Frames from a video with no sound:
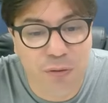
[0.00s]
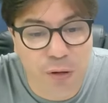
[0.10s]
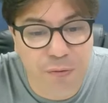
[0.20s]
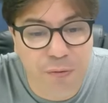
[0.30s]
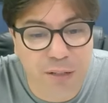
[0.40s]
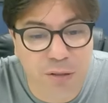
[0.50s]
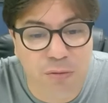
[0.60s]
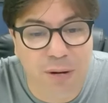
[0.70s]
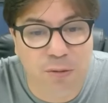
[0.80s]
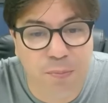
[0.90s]
foi feito
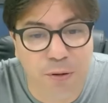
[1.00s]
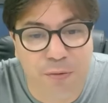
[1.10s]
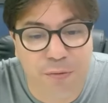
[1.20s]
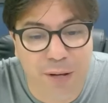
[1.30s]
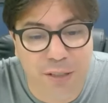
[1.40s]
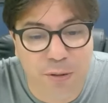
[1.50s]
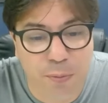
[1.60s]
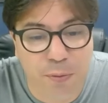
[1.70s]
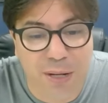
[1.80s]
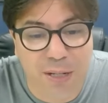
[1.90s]
um ato profético
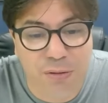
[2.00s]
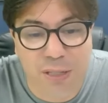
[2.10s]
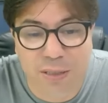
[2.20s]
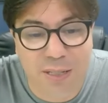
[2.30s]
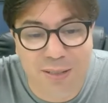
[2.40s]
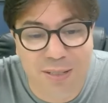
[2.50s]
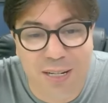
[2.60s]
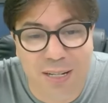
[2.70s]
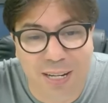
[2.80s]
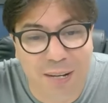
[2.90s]
por Maduro esses
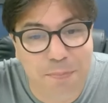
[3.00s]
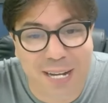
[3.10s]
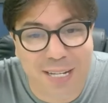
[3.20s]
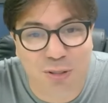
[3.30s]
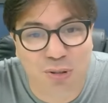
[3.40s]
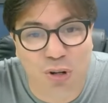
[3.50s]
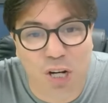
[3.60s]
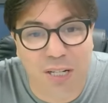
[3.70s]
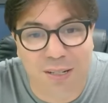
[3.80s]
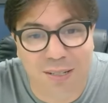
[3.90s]
dias.
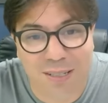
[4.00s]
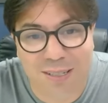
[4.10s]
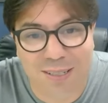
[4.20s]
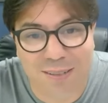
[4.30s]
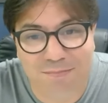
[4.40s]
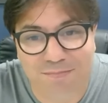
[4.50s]
Pastores.